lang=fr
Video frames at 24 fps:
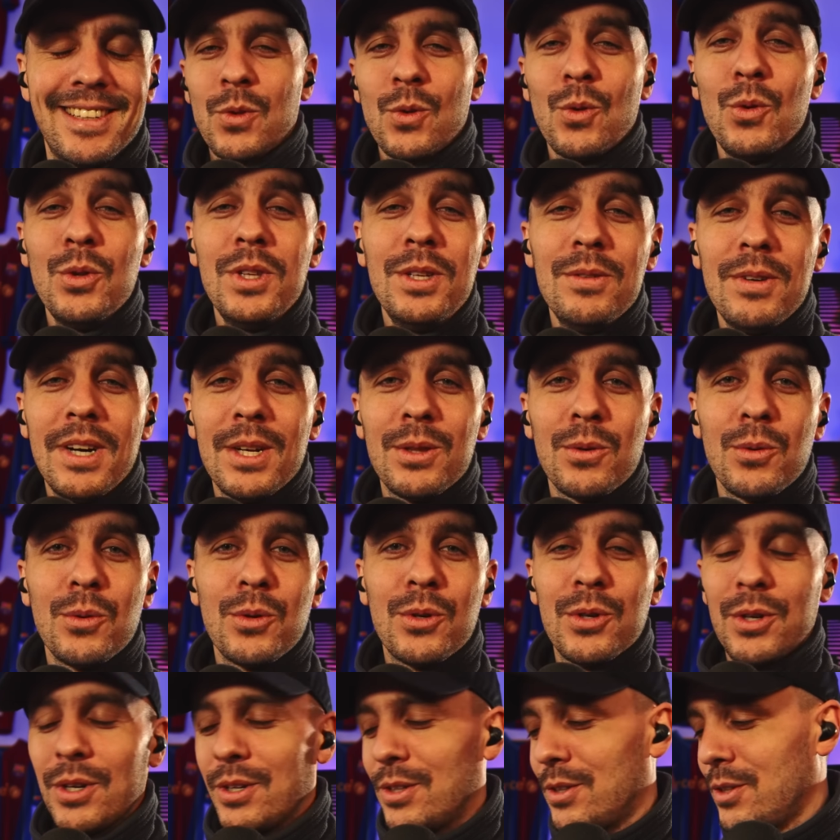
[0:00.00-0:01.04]
On y va
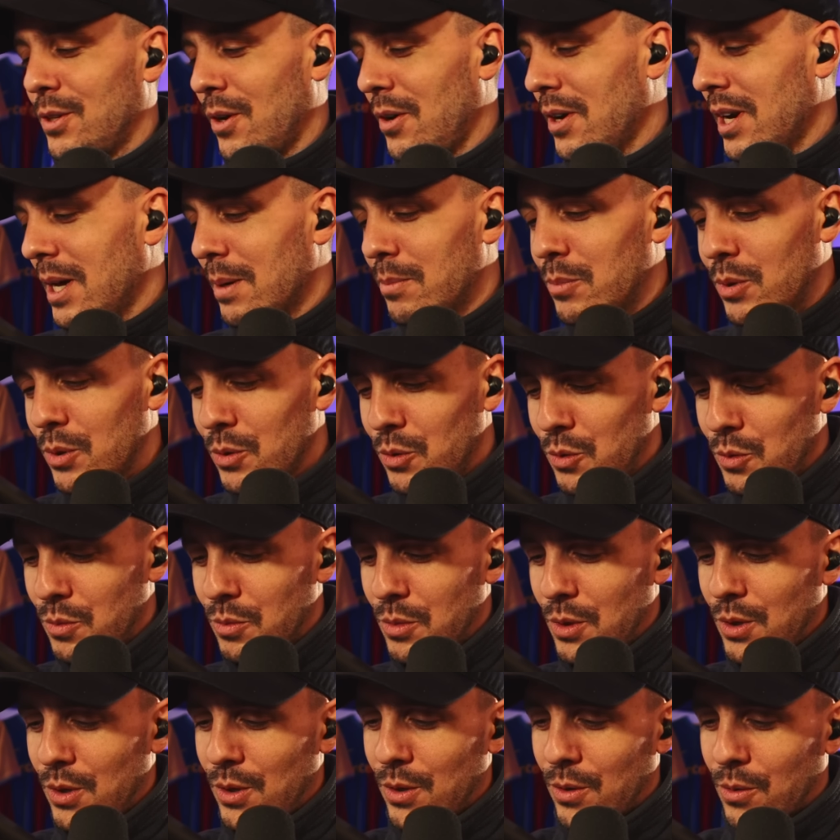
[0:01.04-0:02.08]
donc dans la bonne
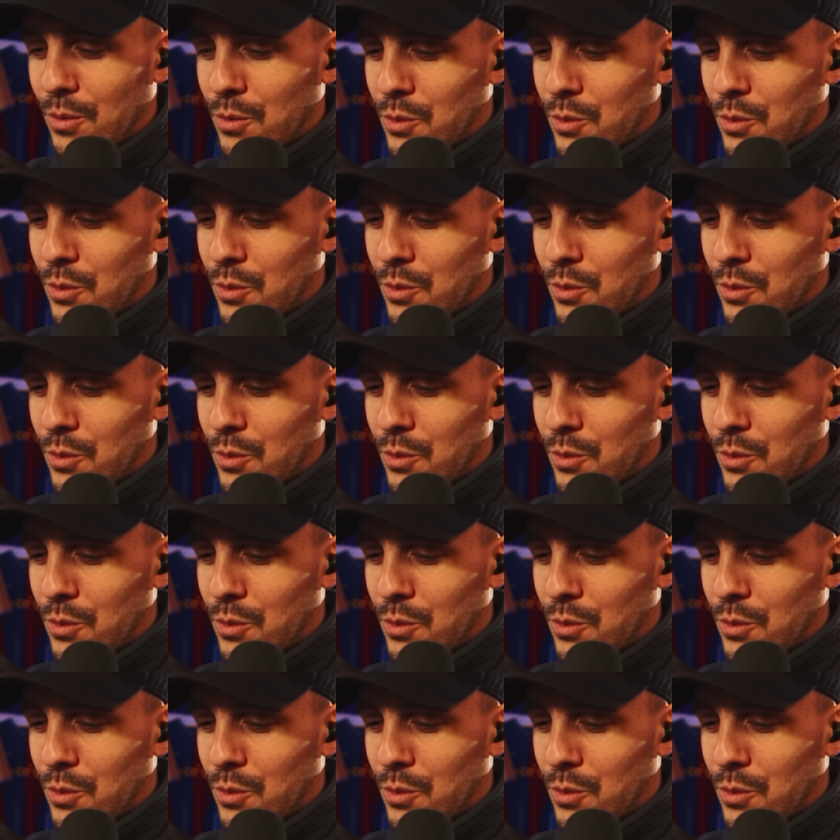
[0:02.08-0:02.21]
humeur.